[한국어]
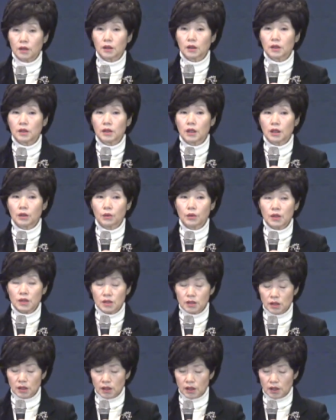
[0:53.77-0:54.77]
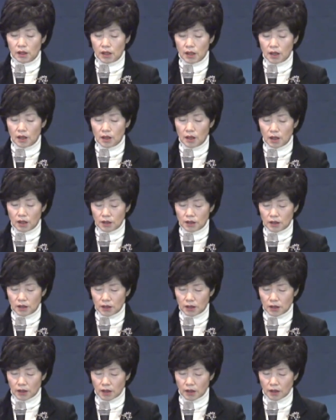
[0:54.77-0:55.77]
그대로 있으리라
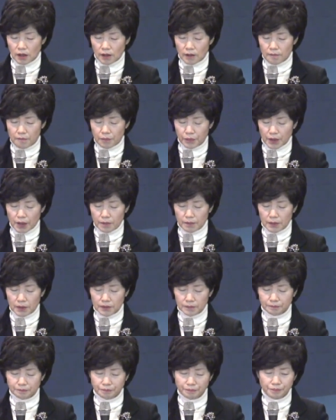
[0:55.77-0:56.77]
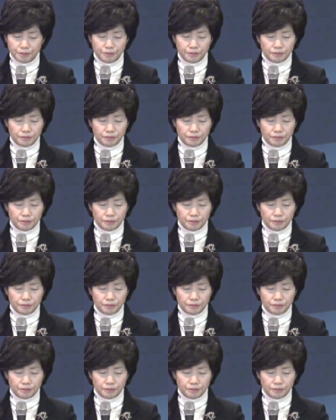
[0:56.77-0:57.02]
하시니라. 아멘.